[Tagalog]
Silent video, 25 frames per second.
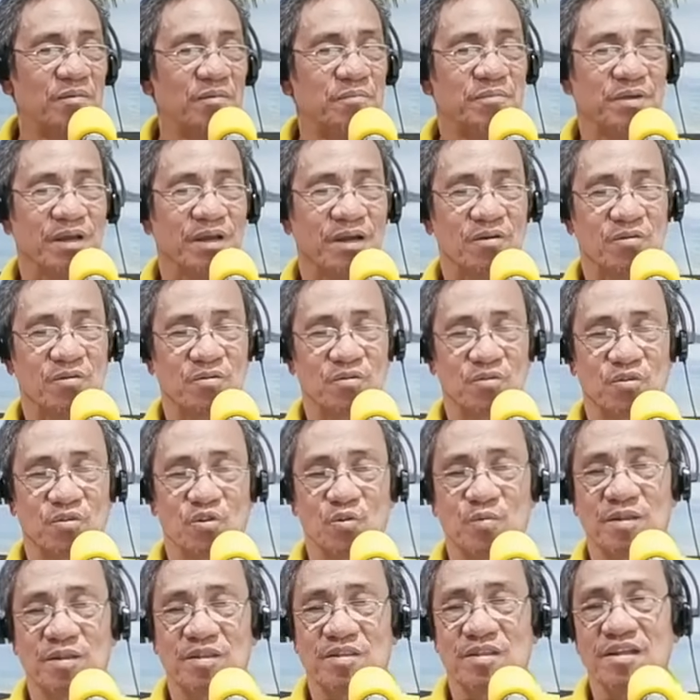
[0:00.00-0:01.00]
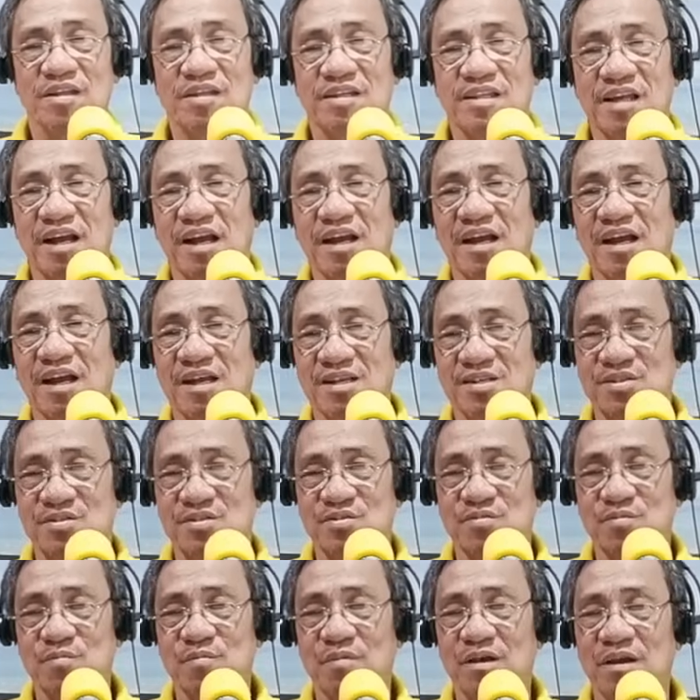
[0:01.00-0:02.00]
Biyang kong tumeten ti
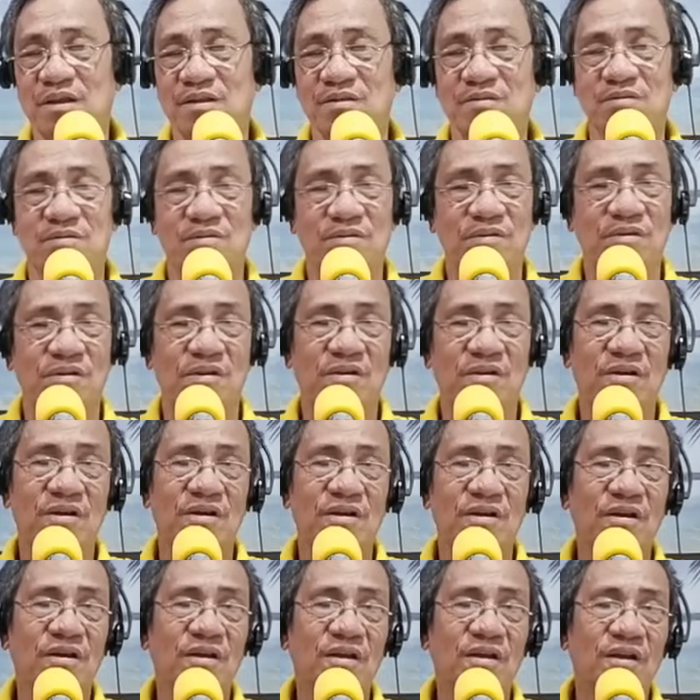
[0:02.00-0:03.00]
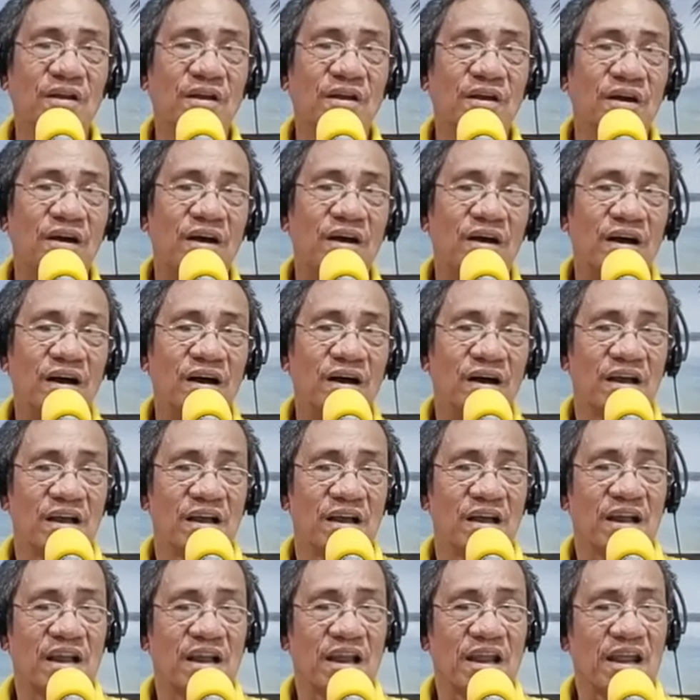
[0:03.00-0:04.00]
agasog manong.
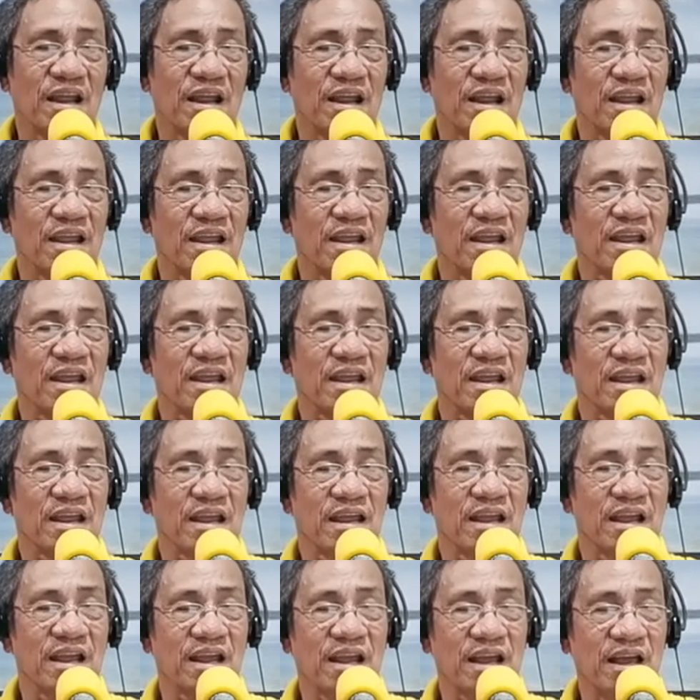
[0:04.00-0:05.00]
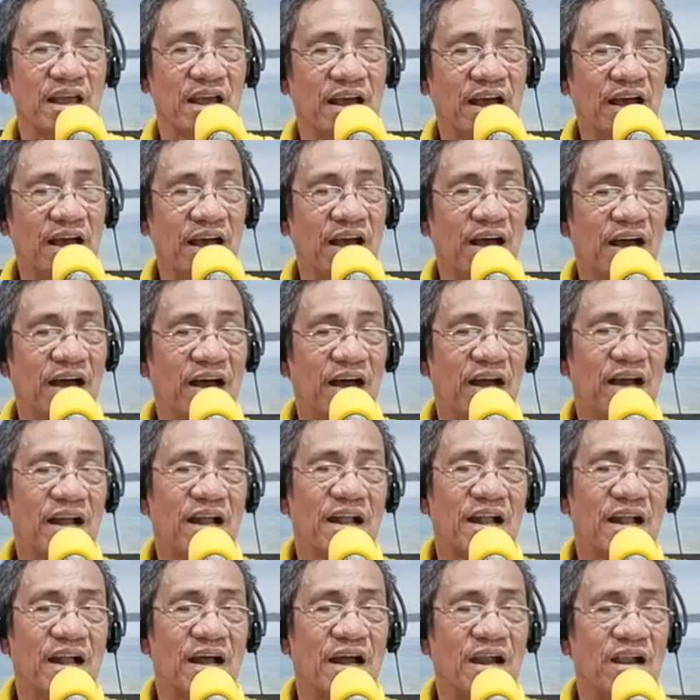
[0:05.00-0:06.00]
Agareng eng.
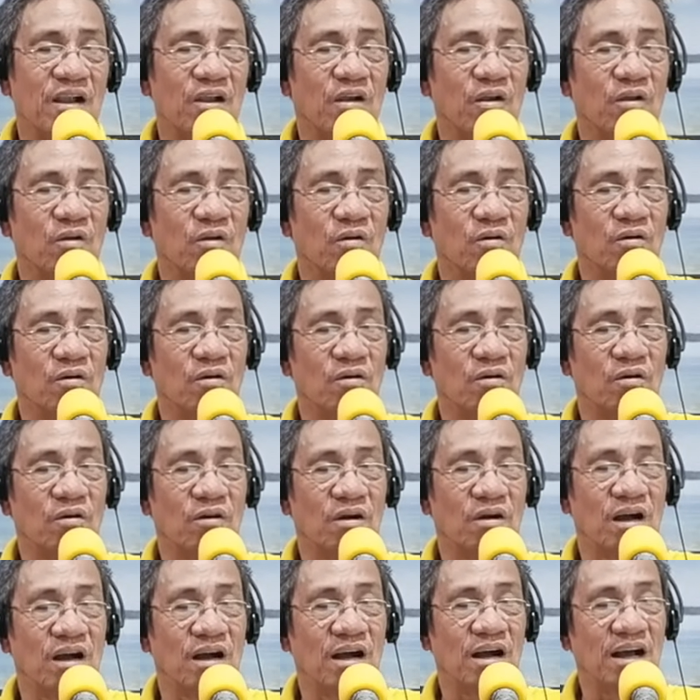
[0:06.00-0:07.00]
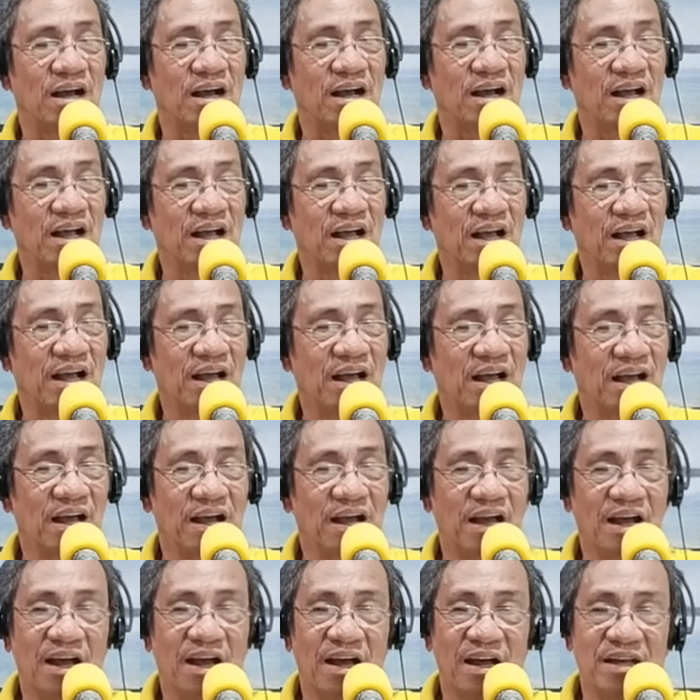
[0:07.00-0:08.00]
Carlo.
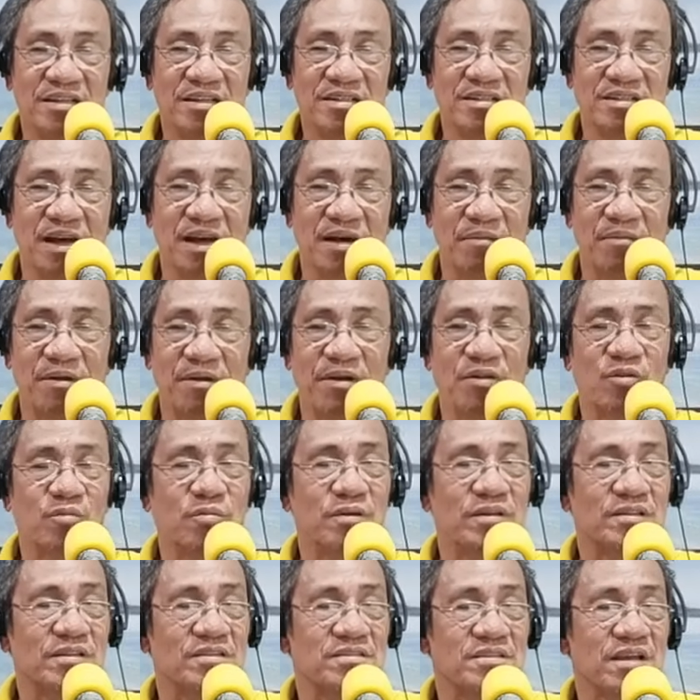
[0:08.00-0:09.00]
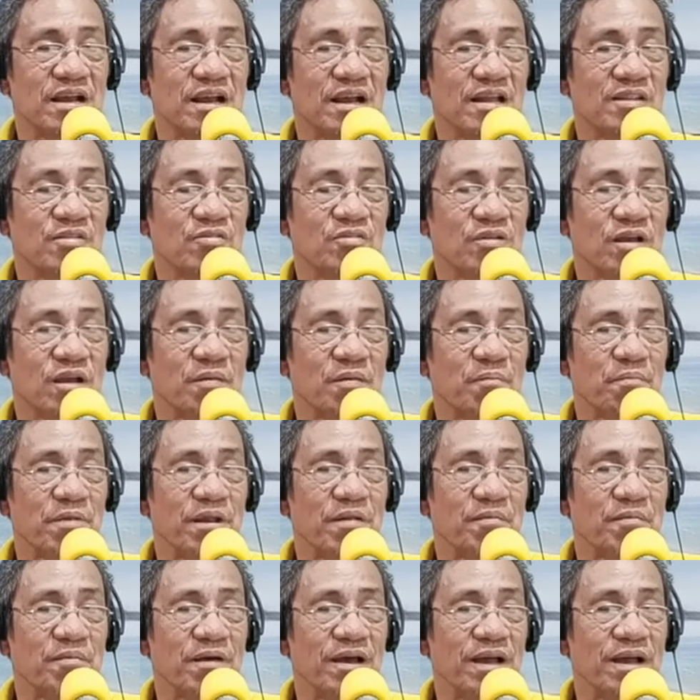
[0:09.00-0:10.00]
Sabay ko matasang kantong ang
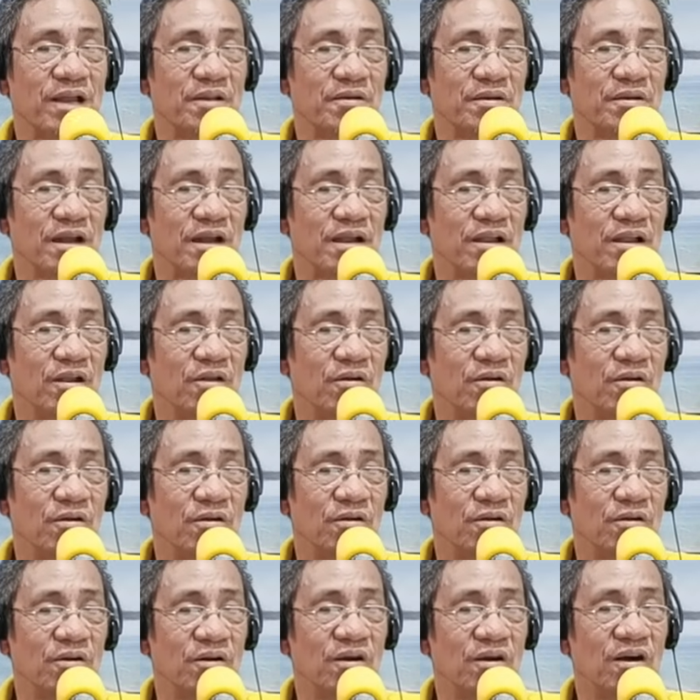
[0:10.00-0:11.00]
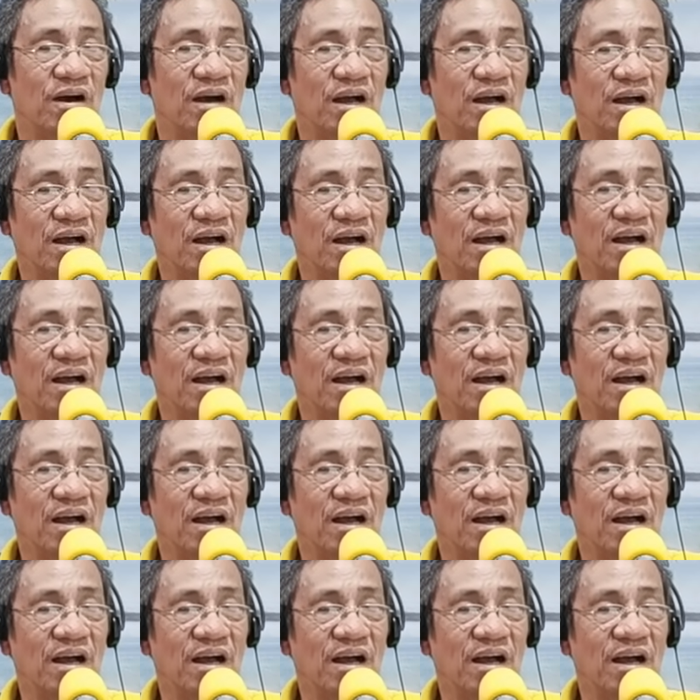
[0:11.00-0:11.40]
balbalyo, Carlo. Carlo.